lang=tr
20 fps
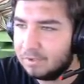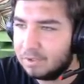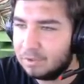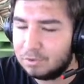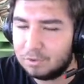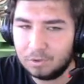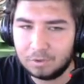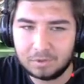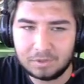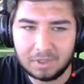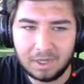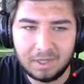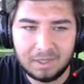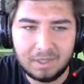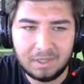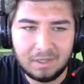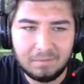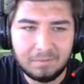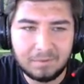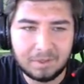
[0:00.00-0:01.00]
Çok güzel
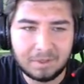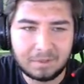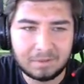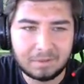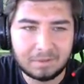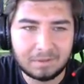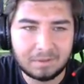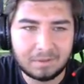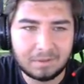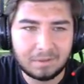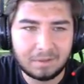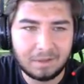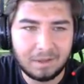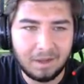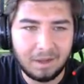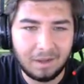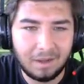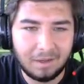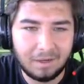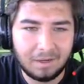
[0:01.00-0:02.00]
değil mi?
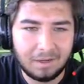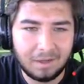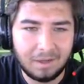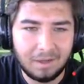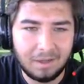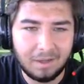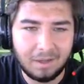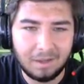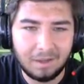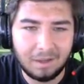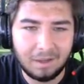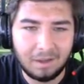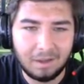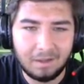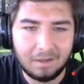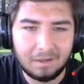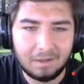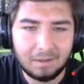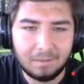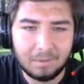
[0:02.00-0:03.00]
Harika ya.
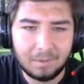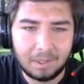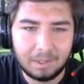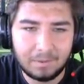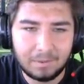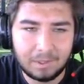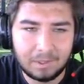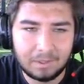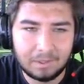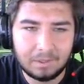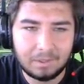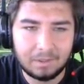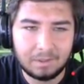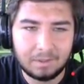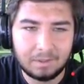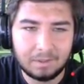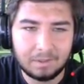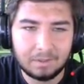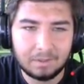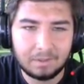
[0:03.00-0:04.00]
Harika bir hayvan.
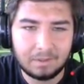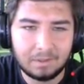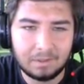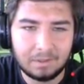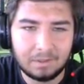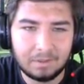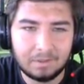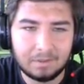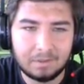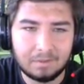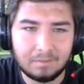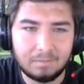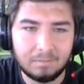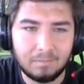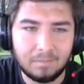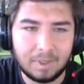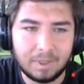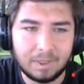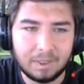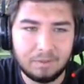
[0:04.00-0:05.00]

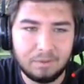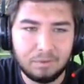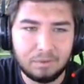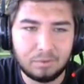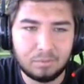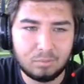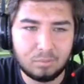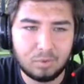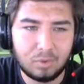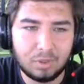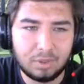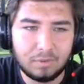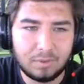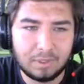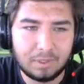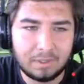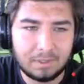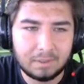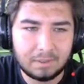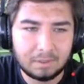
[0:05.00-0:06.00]
Bayılıyorum bu hayvana.